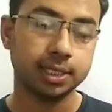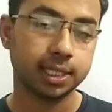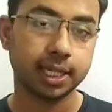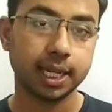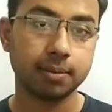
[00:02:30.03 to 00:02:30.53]

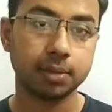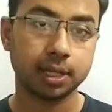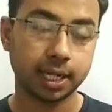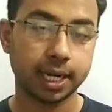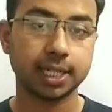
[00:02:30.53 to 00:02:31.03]
जैसे कि हम
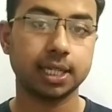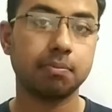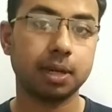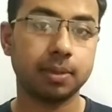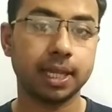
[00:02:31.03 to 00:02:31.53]
थर्ड
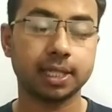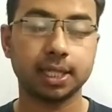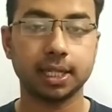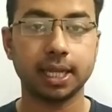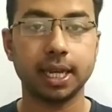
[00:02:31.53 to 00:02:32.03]
एग्जांपल में देख
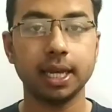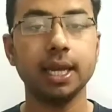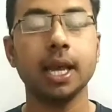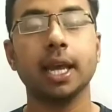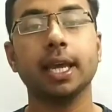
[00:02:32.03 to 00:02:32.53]
सकते हैं
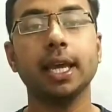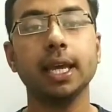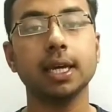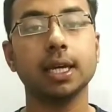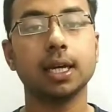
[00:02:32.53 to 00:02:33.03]

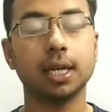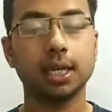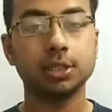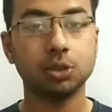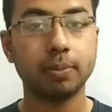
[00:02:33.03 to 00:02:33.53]

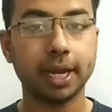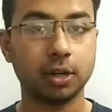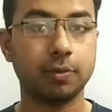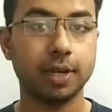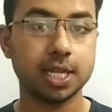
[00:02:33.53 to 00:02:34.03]
कि जो
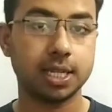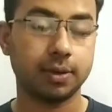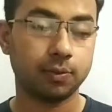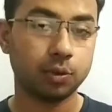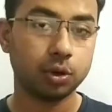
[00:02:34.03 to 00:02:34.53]
मैक्रोफेज
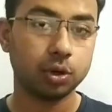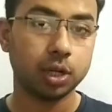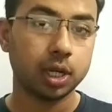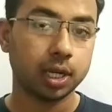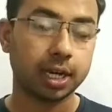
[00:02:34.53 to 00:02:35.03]
हैं वो
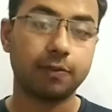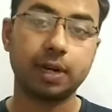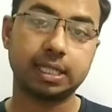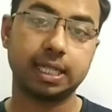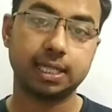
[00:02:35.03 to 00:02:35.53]

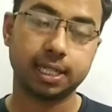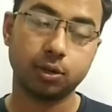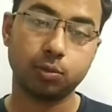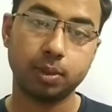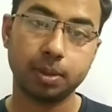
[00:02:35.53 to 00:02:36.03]
कफर सेल्स के
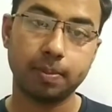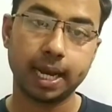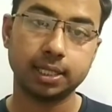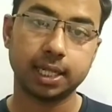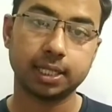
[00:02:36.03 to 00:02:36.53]
रूप में भी
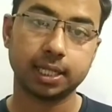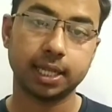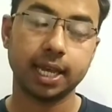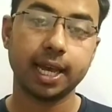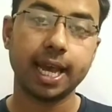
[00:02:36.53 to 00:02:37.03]
पाए जा
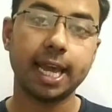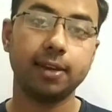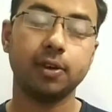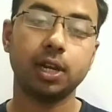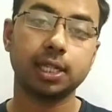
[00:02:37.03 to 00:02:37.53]
सकते हैं
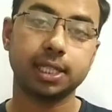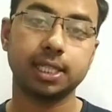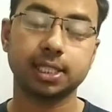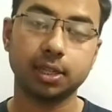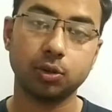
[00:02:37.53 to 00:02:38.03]
एलिवेलर
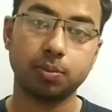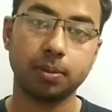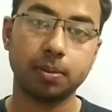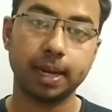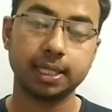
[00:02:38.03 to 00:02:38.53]
सेल्स के रूप
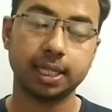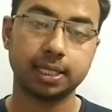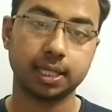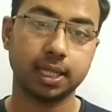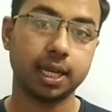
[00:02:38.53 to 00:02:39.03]
में भी पाए जा
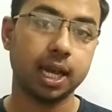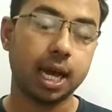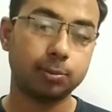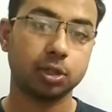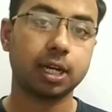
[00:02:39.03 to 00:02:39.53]
सकते हैं
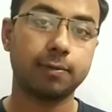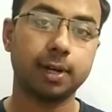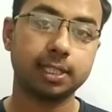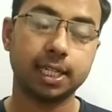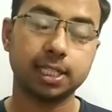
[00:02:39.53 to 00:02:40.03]
अब जो
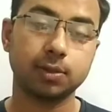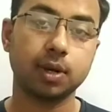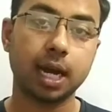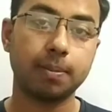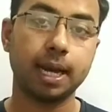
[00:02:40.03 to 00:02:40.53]
कफर सेल्स है वो
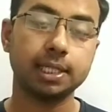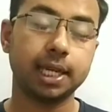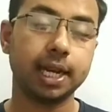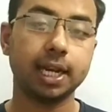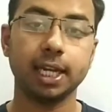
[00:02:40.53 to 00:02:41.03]
कहाँ पाए
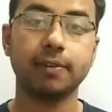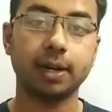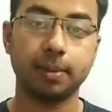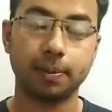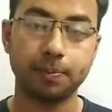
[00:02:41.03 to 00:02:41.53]
जा रहे हैं
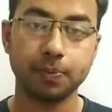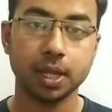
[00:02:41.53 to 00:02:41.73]
लीवर में